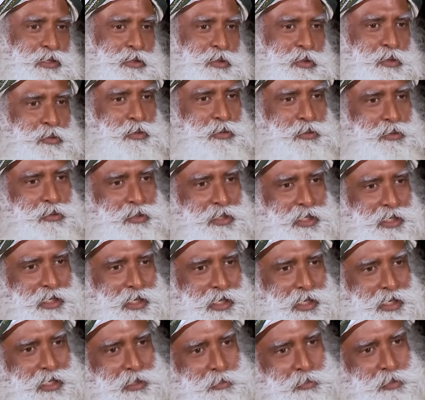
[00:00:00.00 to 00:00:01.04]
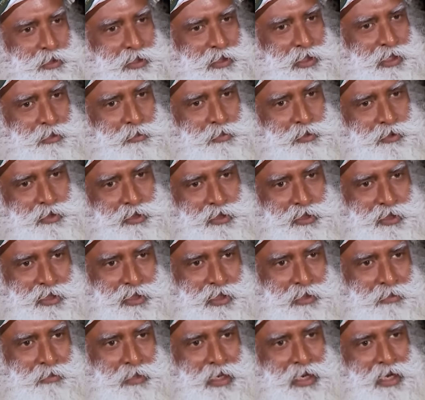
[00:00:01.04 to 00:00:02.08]
non voglio prendere nessuna
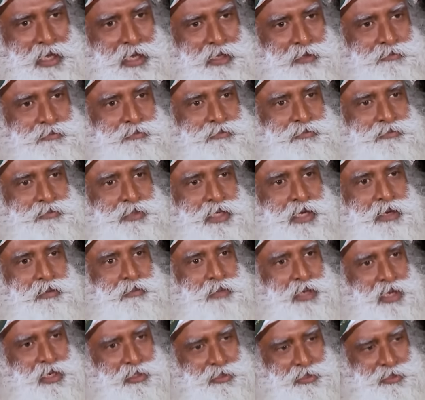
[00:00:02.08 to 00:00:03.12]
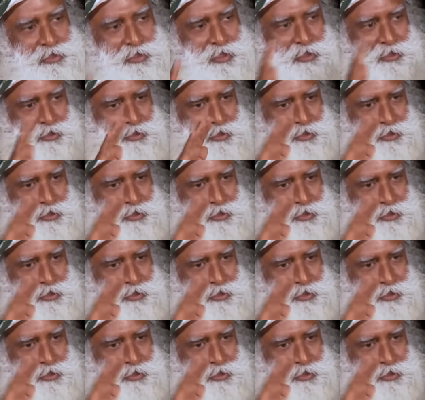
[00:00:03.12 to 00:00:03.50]
posizione particolare nella mia vita,